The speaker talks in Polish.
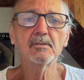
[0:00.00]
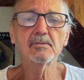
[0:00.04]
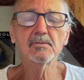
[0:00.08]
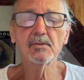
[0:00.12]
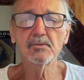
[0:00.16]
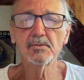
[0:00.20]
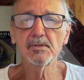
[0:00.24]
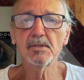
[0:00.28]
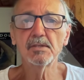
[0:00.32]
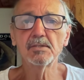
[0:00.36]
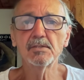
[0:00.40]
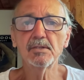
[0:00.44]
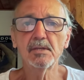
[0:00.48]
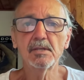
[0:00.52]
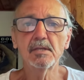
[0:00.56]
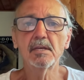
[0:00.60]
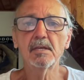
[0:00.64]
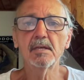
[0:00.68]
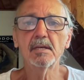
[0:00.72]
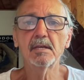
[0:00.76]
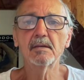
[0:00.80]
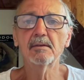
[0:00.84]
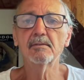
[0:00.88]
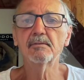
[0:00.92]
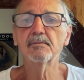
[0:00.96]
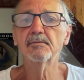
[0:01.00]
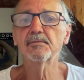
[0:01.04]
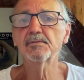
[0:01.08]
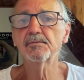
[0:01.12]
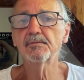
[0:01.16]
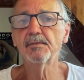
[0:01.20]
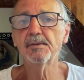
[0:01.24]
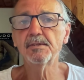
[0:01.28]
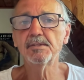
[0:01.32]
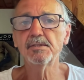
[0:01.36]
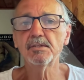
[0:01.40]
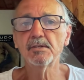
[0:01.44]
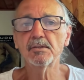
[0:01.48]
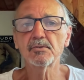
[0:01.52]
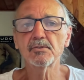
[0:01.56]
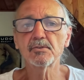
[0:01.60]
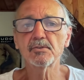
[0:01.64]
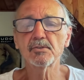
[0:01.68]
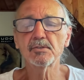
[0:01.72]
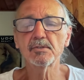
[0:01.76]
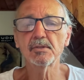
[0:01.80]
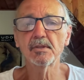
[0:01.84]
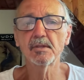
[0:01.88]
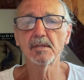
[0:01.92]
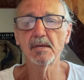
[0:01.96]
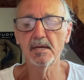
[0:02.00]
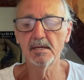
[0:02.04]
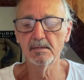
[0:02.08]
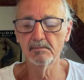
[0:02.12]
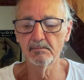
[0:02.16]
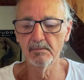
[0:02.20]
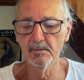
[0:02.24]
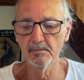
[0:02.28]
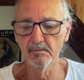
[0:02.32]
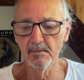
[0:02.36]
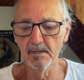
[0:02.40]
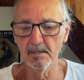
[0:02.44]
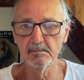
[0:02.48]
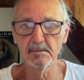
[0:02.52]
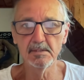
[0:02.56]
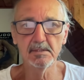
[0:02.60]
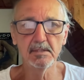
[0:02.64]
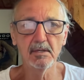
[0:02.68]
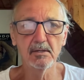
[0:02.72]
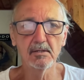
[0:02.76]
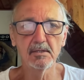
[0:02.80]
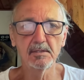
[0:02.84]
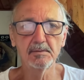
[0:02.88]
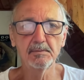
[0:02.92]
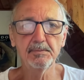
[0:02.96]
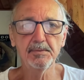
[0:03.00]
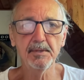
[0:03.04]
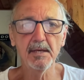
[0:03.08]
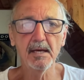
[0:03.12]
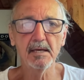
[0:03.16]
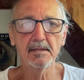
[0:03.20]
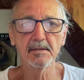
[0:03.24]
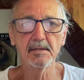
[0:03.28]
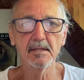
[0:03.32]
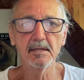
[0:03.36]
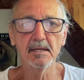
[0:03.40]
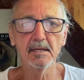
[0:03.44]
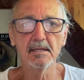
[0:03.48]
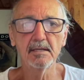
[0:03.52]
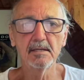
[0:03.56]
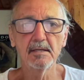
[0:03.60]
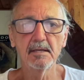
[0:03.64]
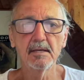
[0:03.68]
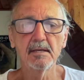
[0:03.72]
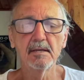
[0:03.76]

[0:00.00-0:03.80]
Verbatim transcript: co się dzieje w świecie 3D, bo mamy olimpiadę